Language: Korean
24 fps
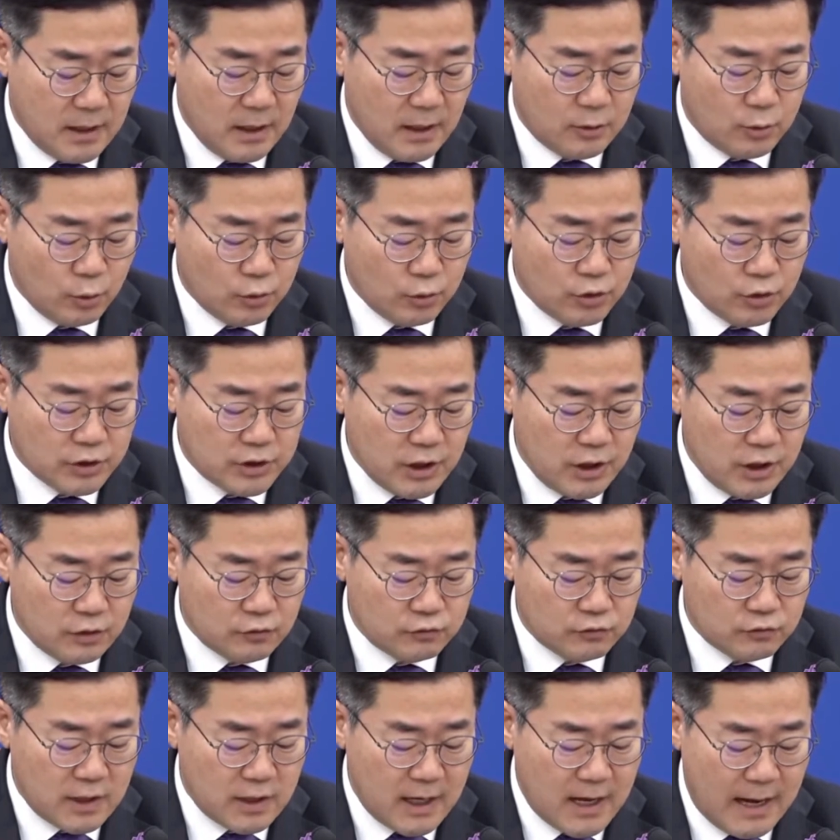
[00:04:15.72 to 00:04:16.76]
대통령실
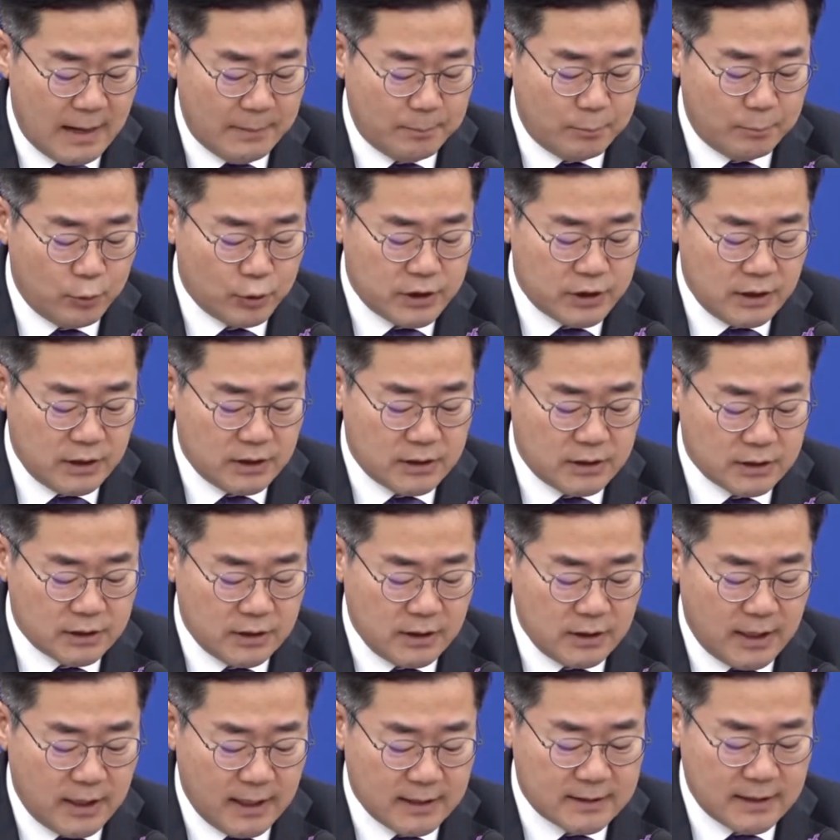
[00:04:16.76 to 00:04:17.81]
국가안보실
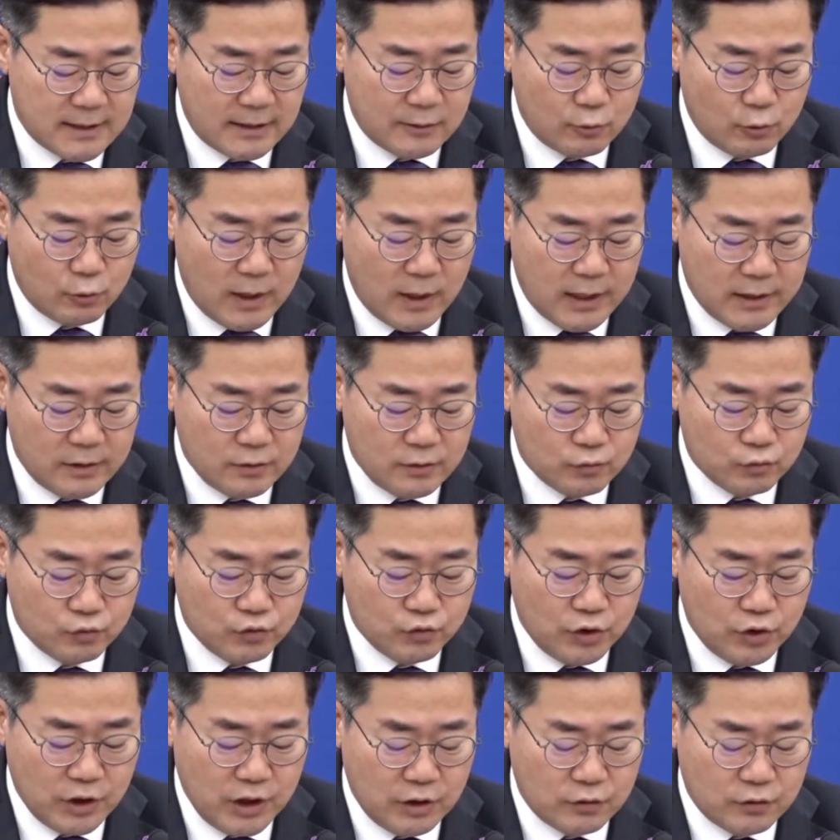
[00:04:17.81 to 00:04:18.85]
등을 대상으로 한
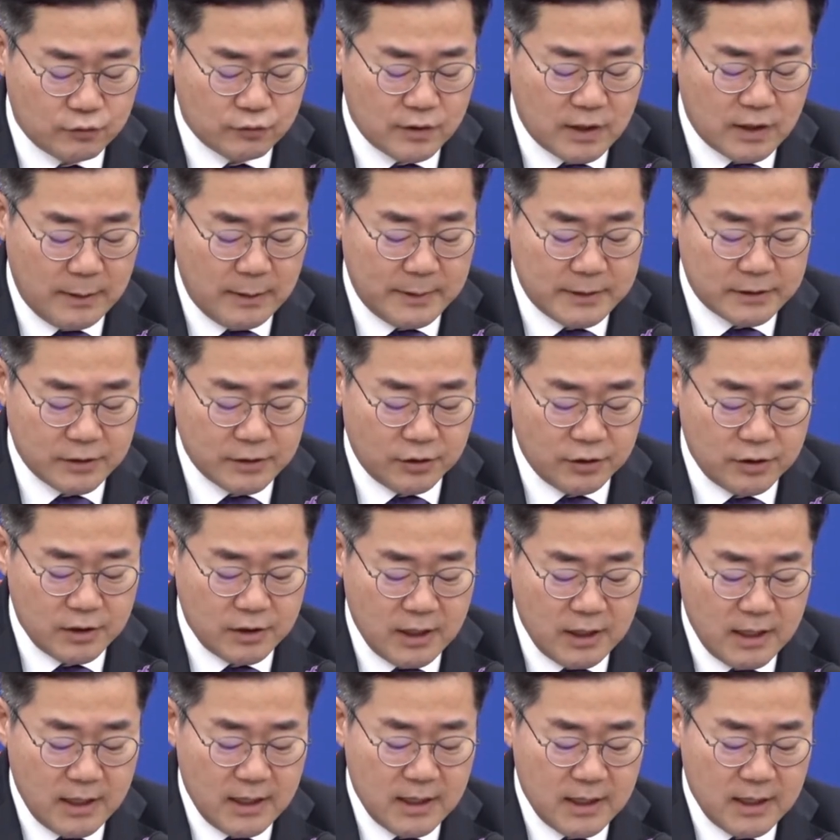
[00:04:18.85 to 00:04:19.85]
운영위 국감에선